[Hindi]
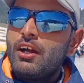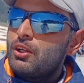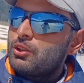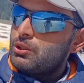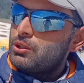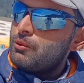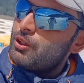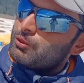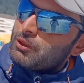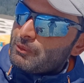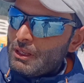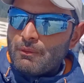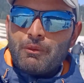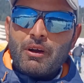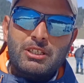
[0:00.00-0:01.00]
तो, तो
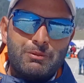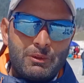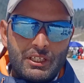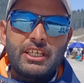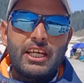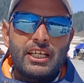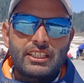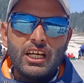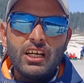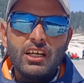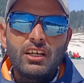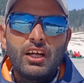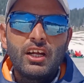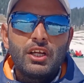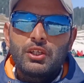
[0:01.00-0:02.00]
मैंने पार्टिसिपेट किया था
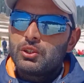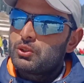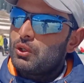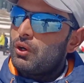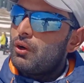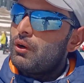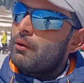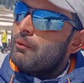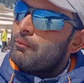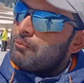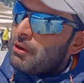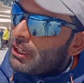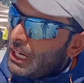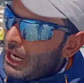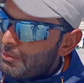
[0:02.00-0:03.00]
तो मैं
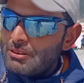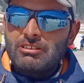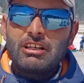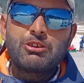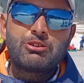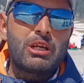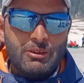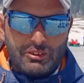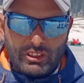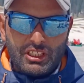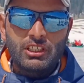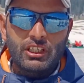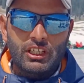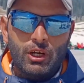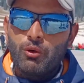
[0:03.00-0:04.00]
काफ़ी साल से यहाँ पे स्कीइंग
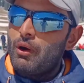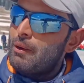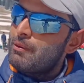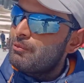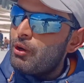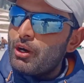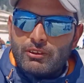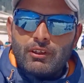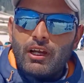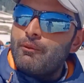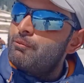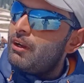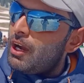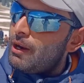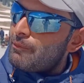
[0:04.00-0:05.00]
कर रहा हूँ अभी मोट
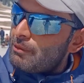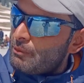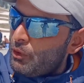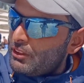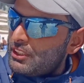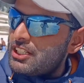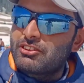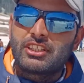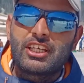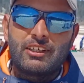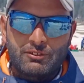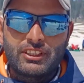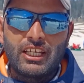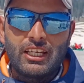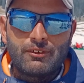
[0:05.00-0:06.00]
मैं यहाँ पे माउंटेन
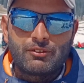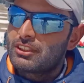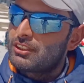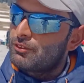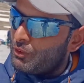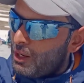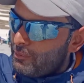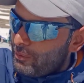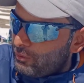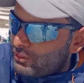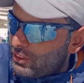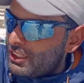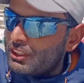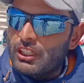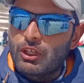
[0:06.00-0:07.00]
स्केल्स वहाँ पे
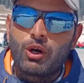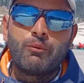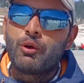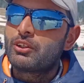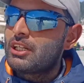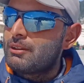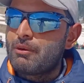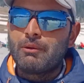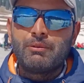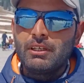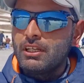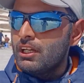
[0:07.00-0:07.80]
स्कीइंग कर रहा हूँ माउंटेन पे भी